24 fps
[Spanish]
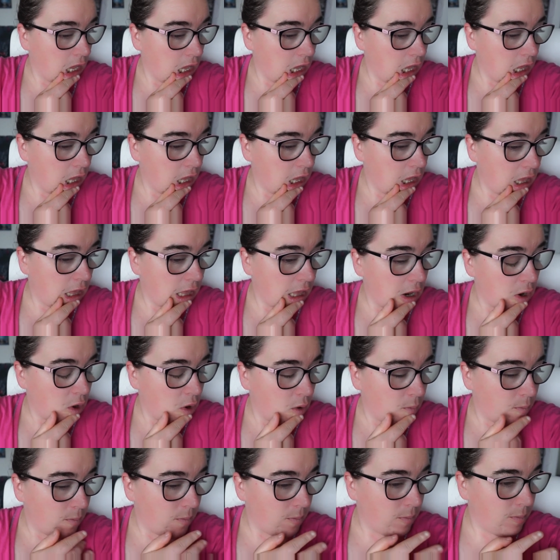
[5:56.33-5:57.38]
y
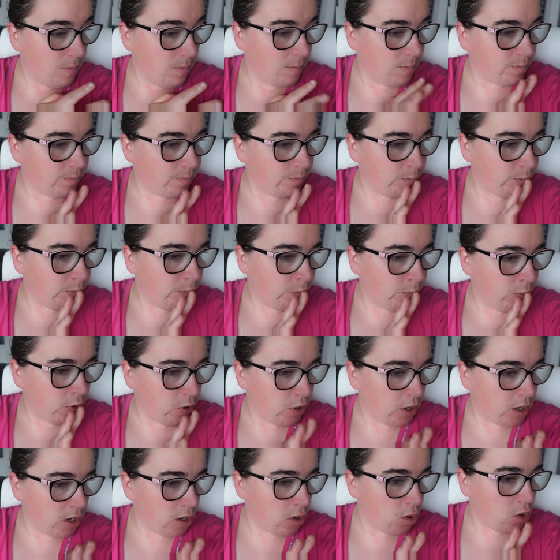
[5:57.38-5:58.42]
quiero mm,
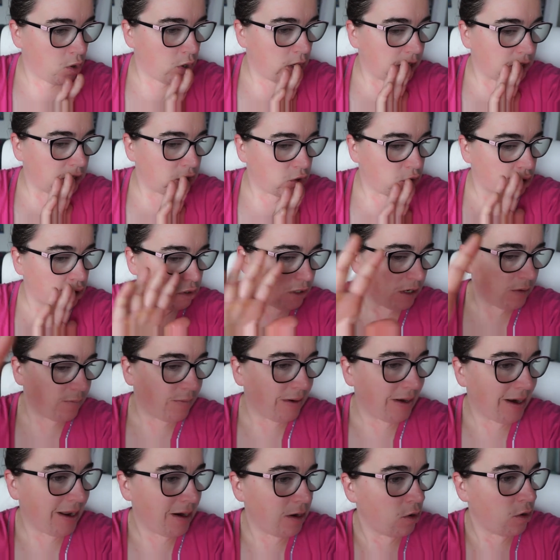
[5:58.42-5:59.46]
ponerlo, esto,
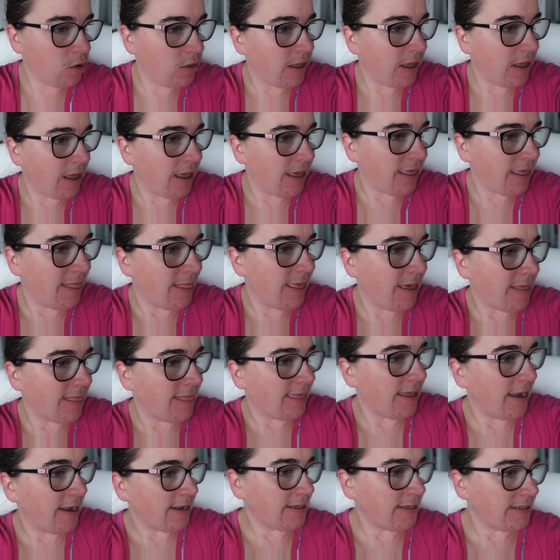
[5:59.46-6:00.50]
terminarlo de,
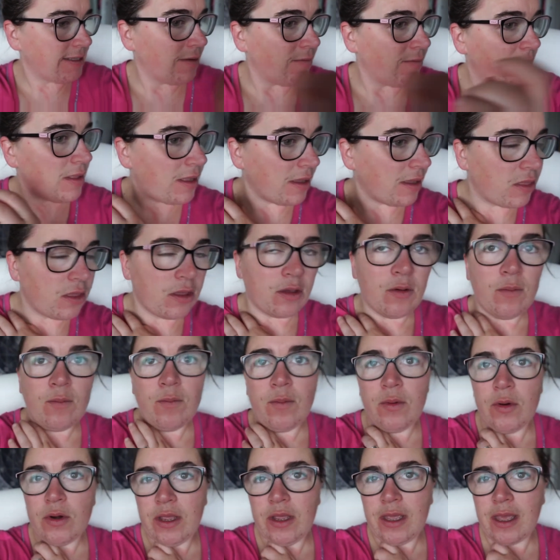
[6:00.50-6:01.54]
hacer esta
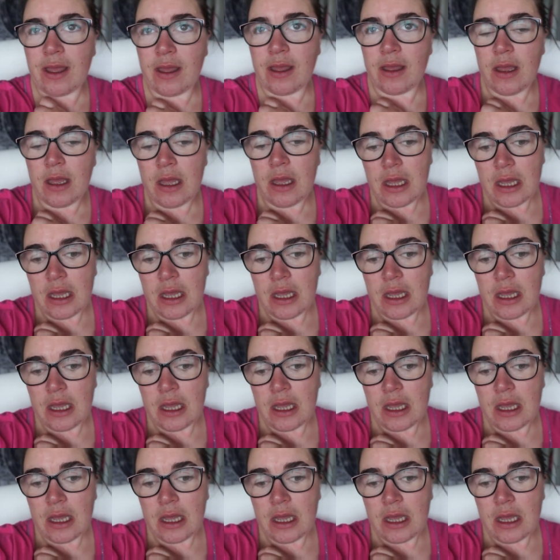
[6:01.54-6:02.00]
habitación porque